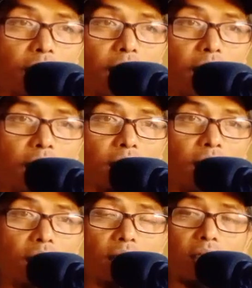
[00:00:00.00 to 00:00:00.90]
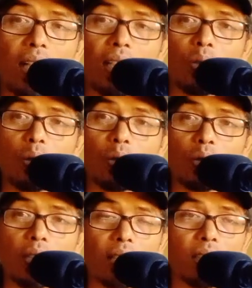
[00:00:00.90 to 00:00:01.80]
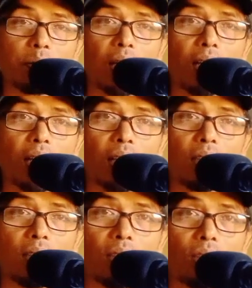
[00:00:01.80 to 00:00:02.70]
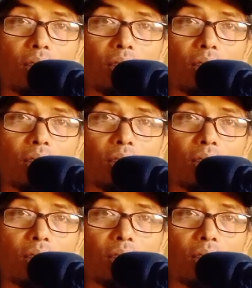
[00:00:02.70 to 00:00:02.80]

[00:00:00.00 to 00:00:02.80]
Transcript: Nah, kalau dia dikultuskan sebagai